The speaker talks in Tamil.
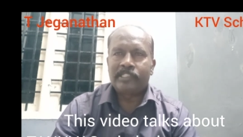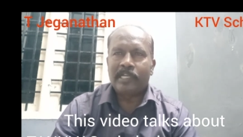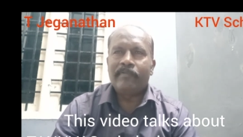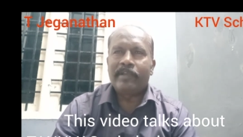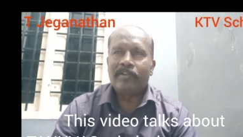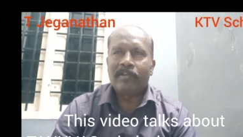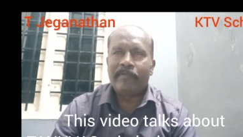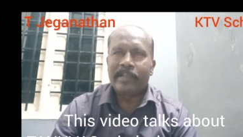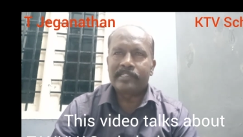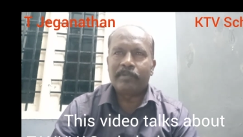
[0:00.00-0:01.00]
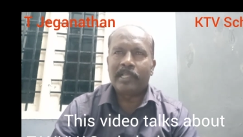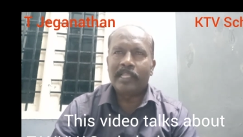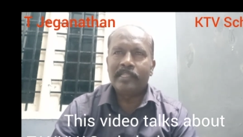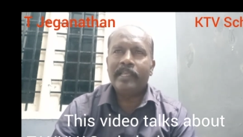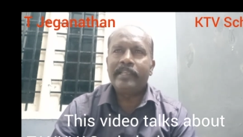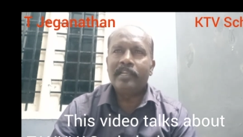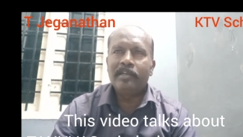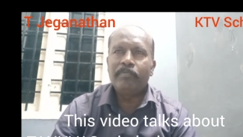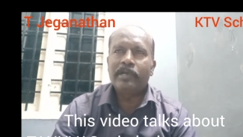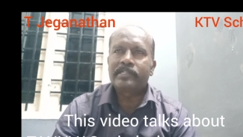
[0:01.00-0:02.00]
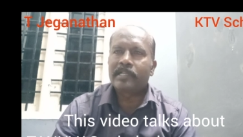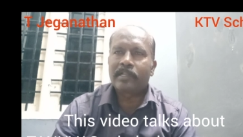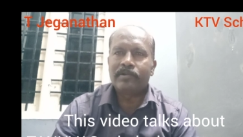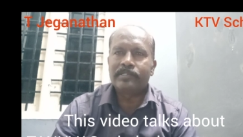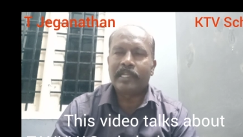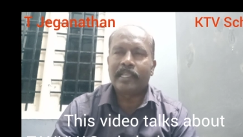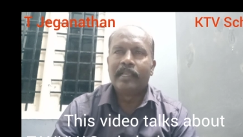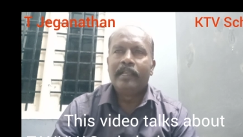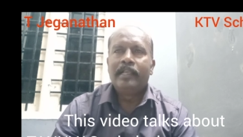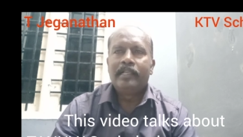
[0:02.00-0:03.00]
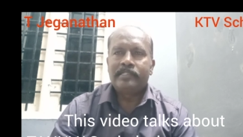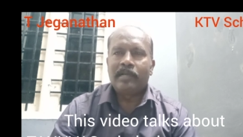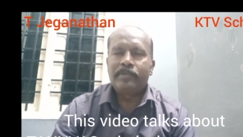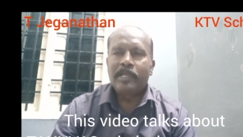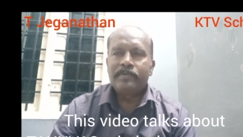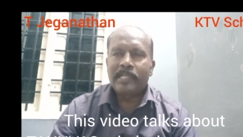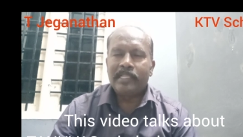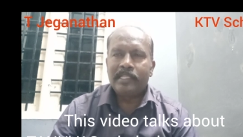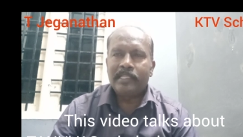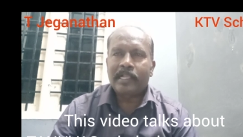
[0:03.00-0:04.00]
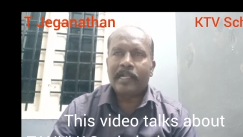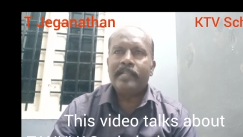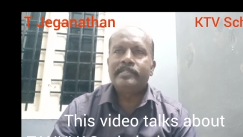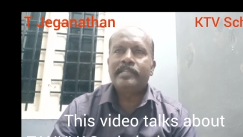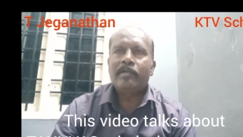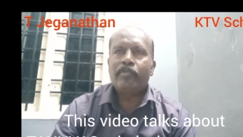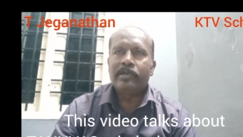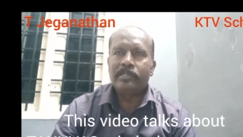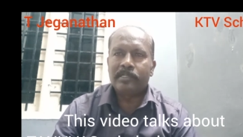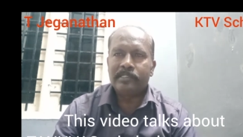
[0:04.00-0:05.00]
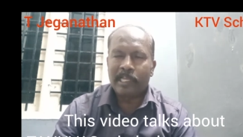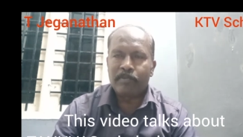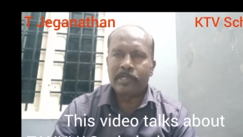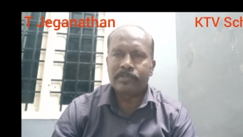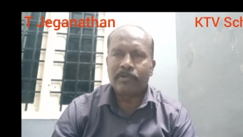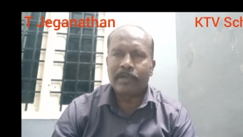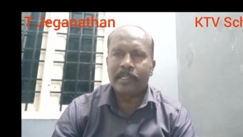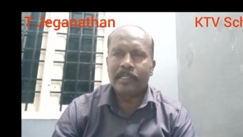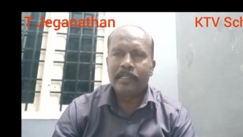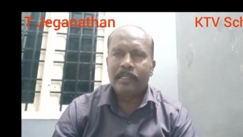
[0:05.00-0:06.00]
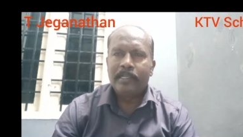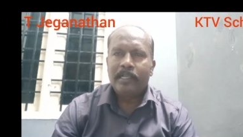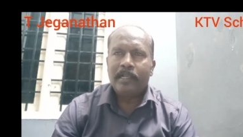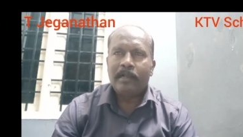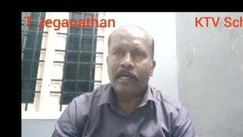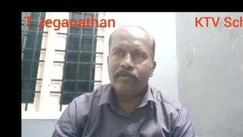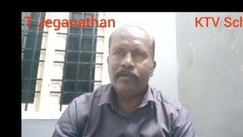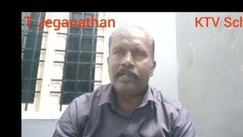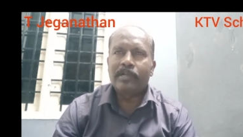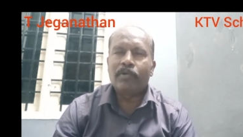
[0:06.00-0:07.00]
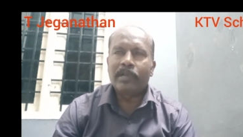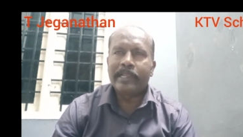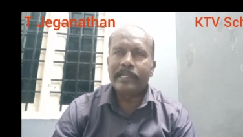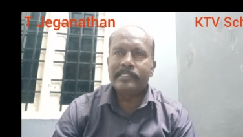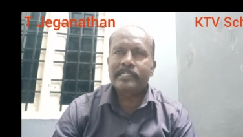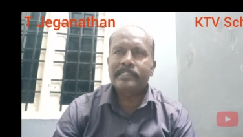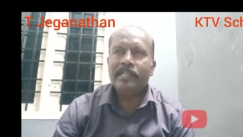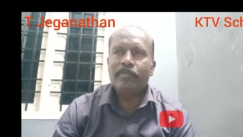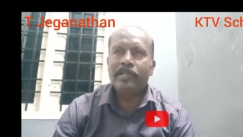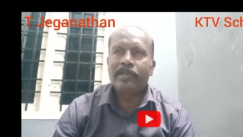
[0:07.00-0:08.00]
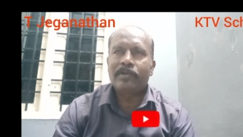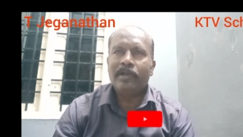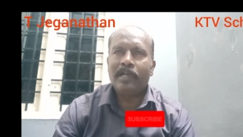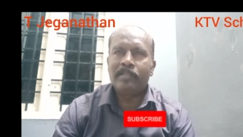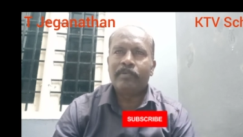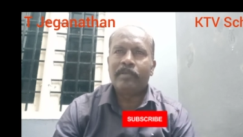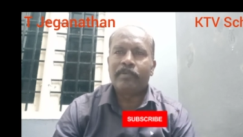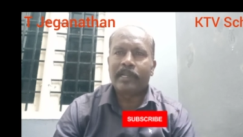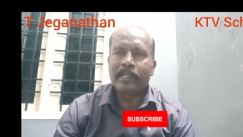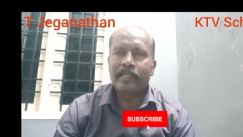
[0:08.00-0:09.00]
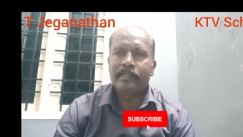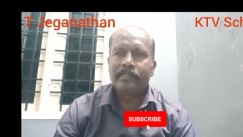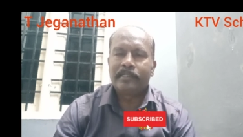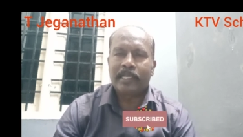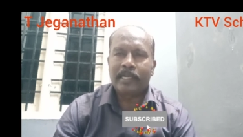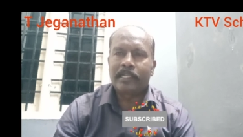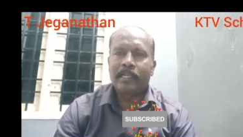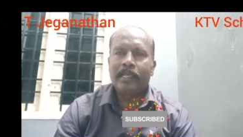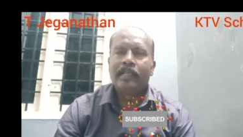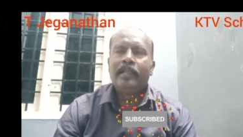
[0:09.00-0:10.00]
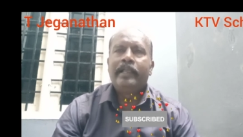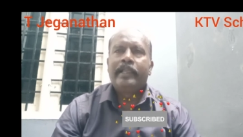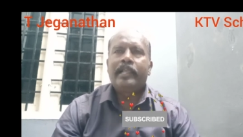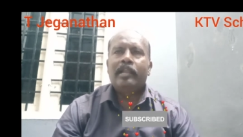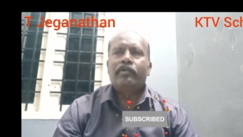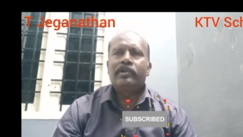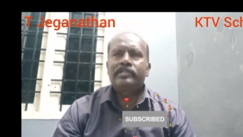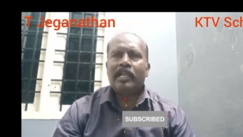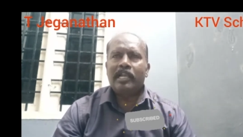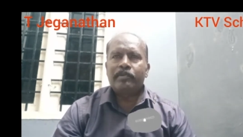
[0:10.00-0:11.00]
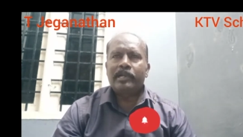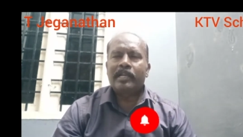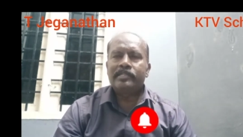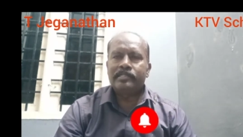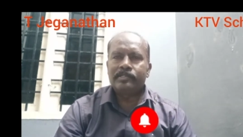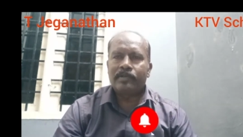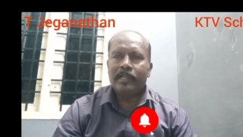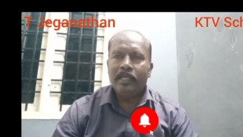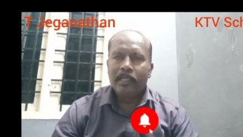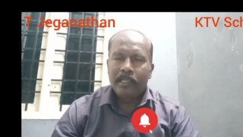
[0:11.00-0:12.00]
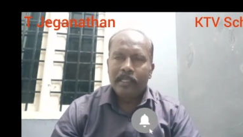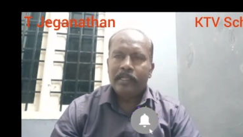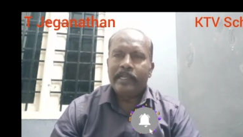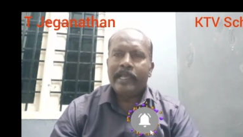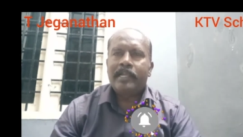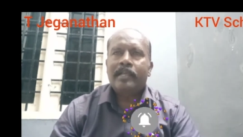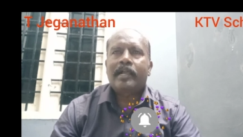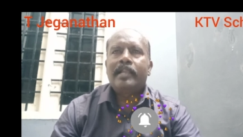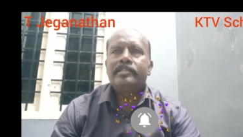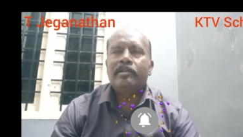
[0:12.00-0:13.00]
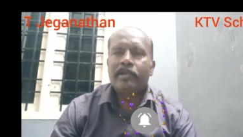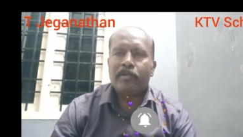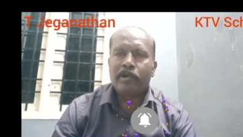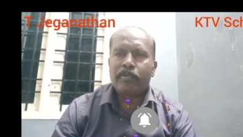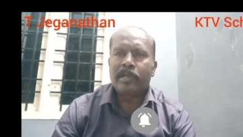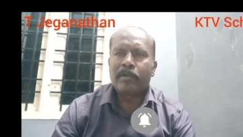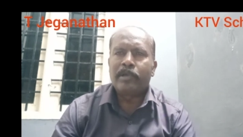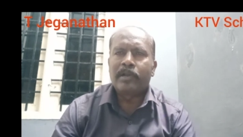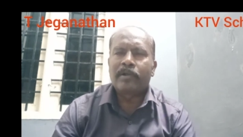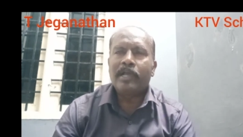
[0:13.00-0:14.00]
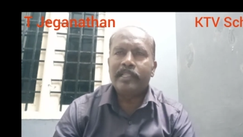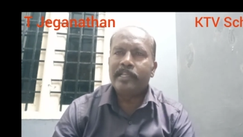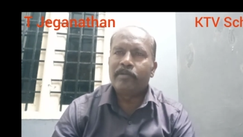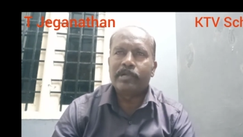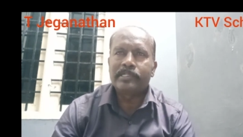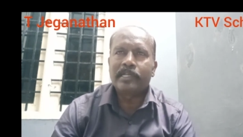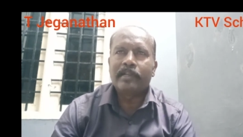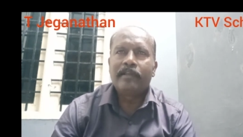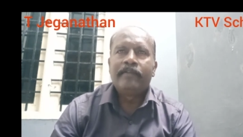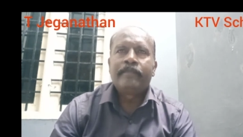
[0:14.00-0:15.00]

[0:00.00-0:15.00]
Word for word: சர்டிஃபிகேட் வெரிஃபிகேஷன் அதுதான் இன் பர்சன் கவுன்சிலிங் சம்டைம்ஸ் அந்தந்த காலேஜுக்கே போயிட்டு ஜாயின் பண்ண சொல்லுவாங்க அதுவும் இருக்கும் உங்களுக்கு இன்ஸ்ட்ரக்ஷன் எப்படி இருக்கோ அதுபடி பாருங்கள் கரெக்டுங்களா ஏன்னா இப்போ ஒன்ஸ் அலாட்மெண்ட் கிடச்சிதுன்னு சொன்னால் டேரெக்டாக காலேஜில் போய் ரிப்போர்ட் பண்ணுற மாதிரி இருக்கும் அது இன் பர்சன்